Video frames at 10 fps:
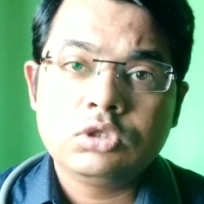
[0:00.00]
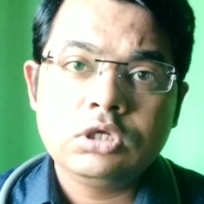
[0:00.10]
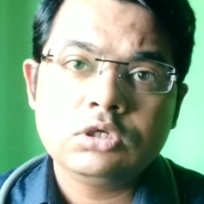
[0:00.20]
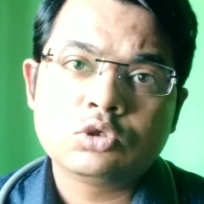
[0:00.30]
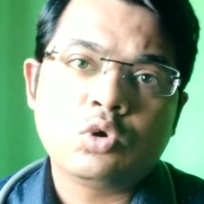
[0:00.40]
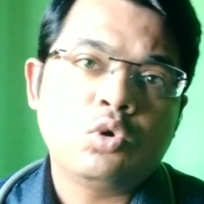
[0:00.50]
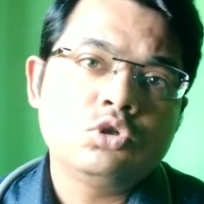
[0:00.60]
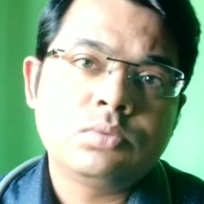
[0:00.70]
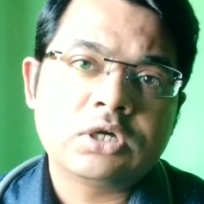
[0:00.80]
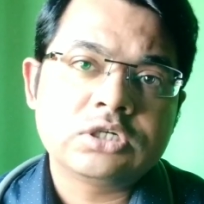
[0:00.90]
অতি
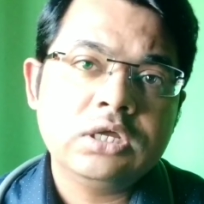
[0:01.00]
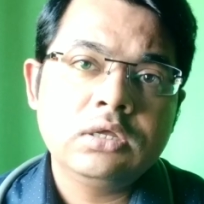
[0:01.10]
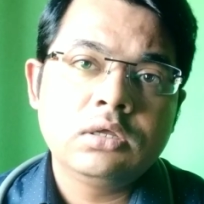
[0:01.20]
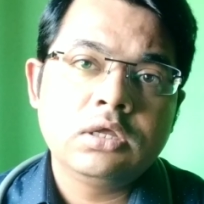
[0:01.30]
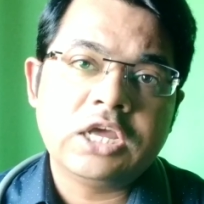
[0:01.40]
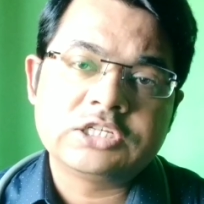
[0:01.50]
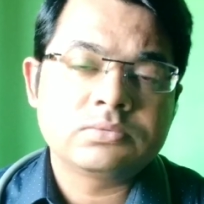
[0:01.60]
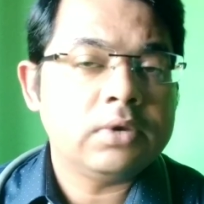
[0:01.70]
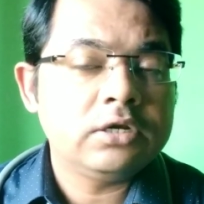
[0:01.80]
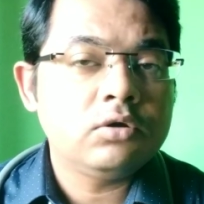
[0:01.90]
সহজ ভাষায়
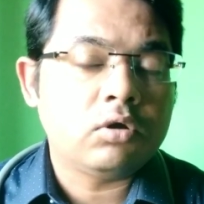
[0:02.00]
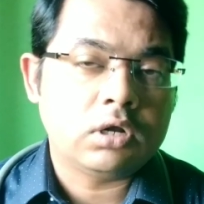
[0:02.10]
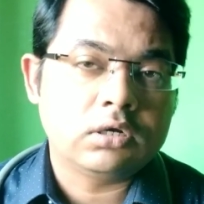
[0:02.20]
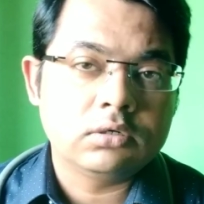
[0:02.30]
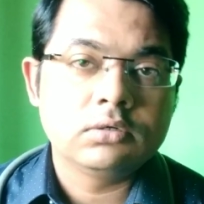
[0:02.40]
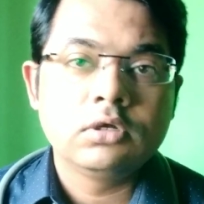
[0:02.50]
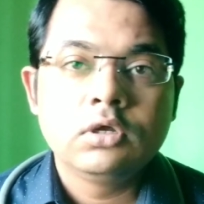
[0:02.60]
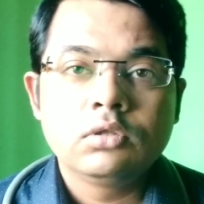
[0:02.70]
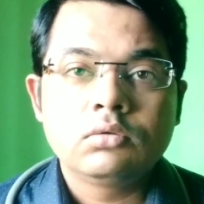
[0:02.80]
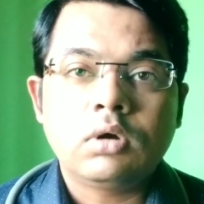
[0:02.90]
এক্সপ্লেন করার
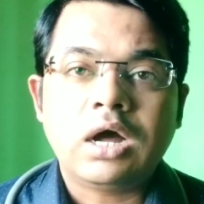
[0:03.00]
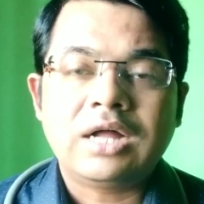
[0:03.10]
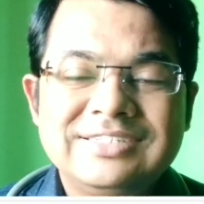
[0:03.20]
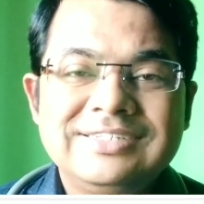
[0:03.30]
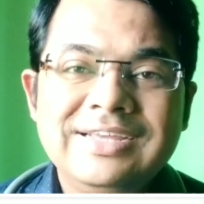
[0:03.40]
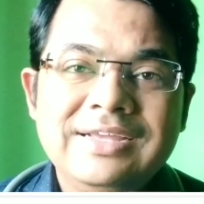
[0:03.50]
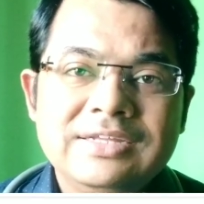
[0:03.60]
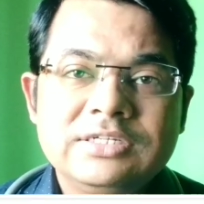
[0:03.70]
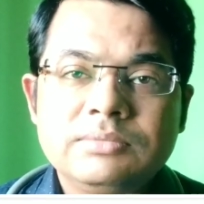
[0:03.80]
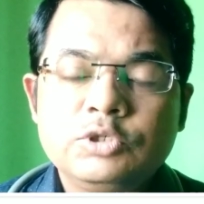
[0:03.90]
তো আজকে
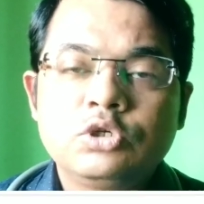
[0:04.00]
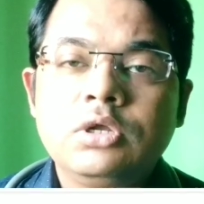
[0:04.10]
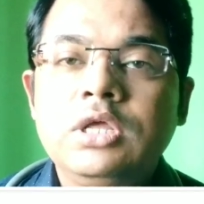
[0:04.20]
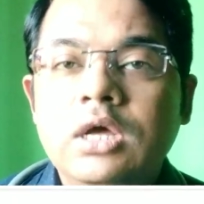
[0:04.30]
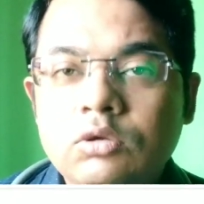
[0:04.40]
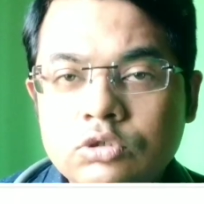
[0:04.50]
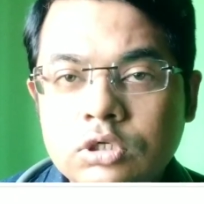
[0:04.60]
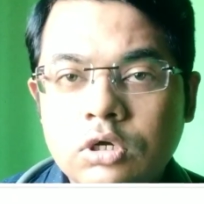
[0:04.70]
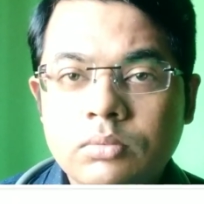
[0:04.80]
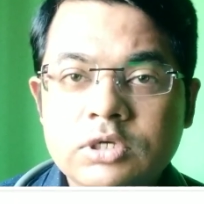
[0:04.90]
যে বিষয় নিয়ে
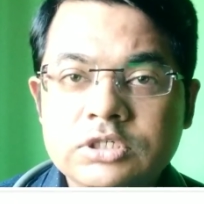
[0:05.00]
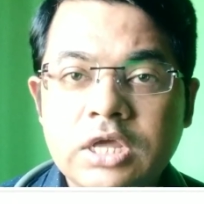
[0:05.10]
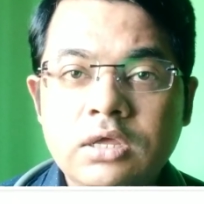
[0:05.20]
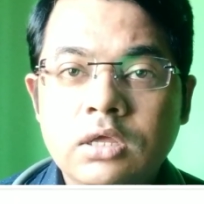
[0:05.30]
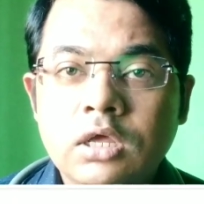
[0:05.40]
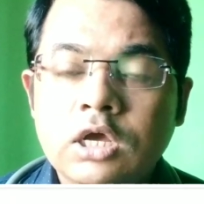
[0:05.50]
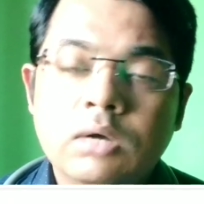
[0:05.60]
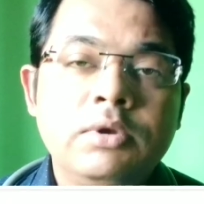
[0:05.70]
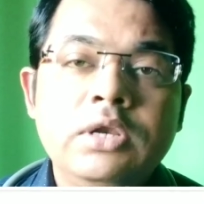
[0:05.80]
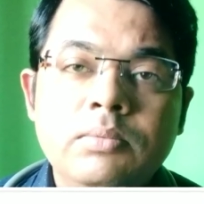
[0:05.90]
আলোচনা হবে সেই
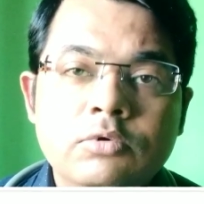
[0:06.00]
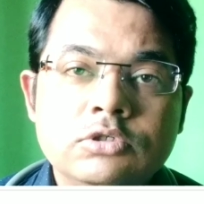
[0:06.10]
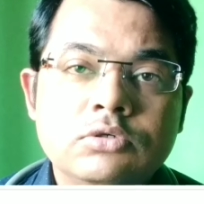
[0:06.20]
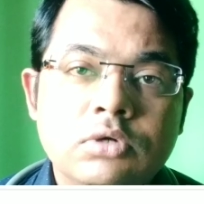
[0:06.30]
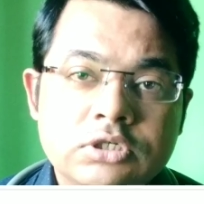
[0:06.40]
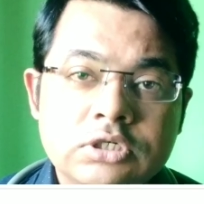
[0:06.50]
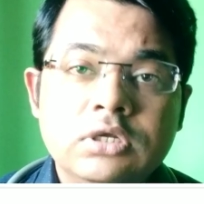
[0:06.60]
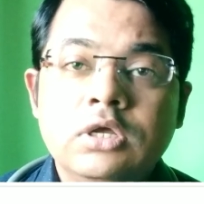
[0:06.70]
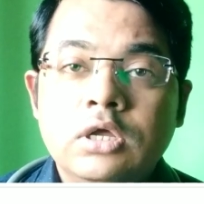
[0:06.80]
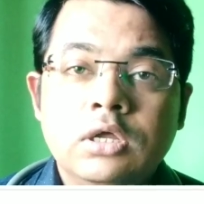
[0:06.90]
কমেন্টটি পোস্ট
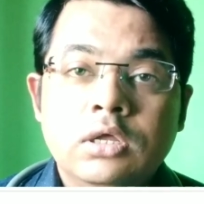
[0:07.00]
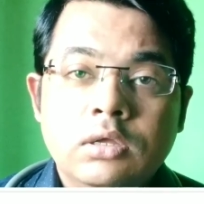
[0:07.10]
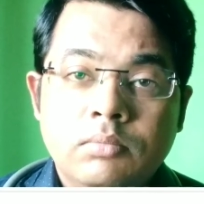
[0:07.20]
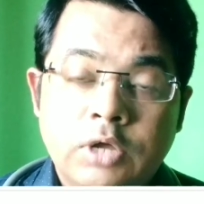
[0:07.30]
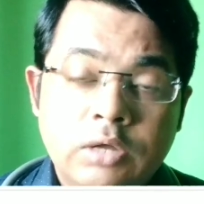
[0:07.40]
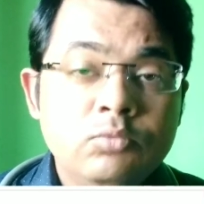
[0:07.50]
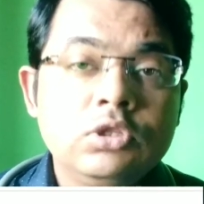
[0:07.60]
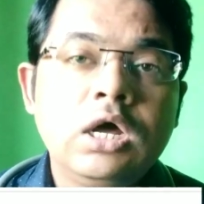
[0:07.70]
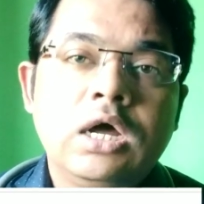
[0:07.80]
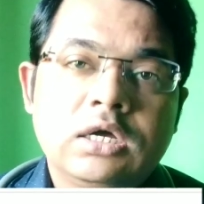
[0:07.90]
করেছেন
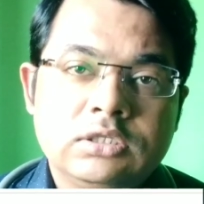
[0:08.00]
মেহমুদা